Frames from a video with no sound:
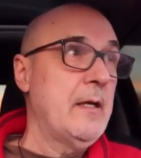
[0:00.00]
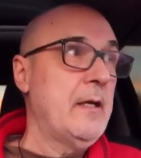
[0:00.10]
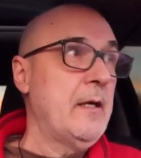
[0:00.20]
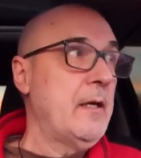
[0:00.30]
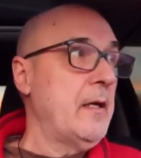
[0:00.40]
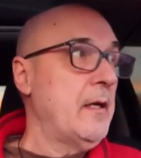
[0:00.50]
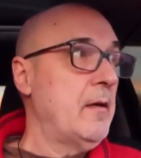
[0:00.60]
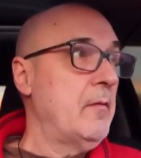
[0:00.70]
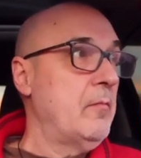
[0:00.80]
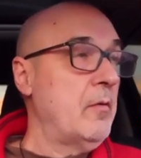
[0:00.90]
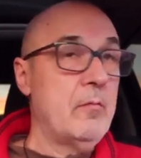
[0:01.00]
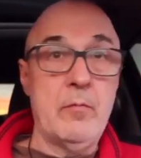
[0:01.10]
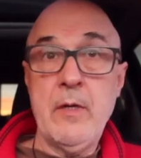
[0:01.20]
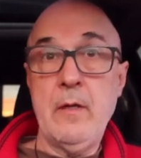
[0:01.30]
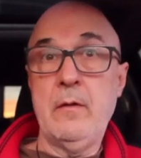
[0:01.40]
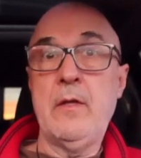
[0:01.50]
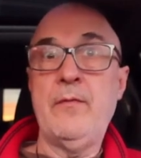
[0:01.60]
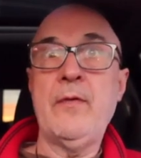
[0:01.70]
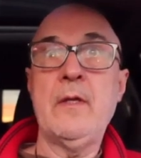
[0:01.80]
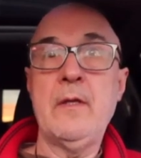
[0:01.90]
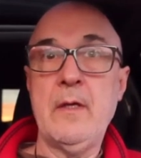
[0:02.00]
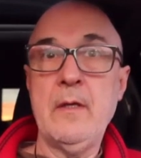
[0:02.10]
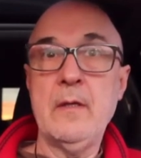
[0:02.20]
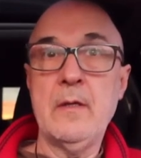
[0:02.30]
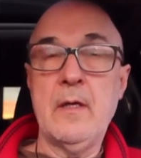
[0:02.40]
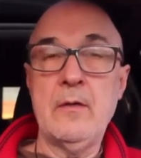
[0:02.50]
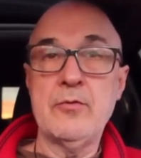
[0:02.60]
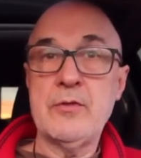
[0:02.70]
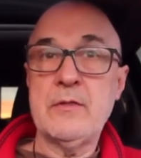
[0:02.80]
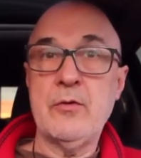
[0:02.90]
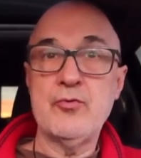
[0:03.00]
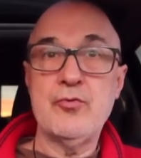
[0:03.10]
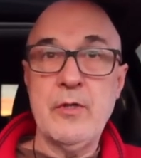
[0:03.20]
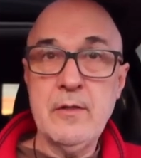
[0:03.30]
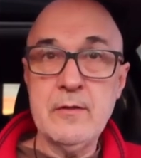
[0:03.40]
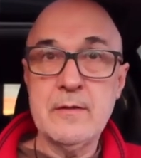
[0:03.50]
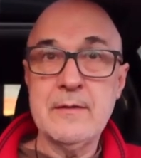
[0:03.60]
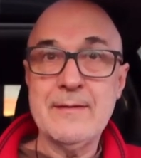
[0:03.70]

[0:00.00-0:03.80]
eh, hombre, defiende a los Estados Unidos,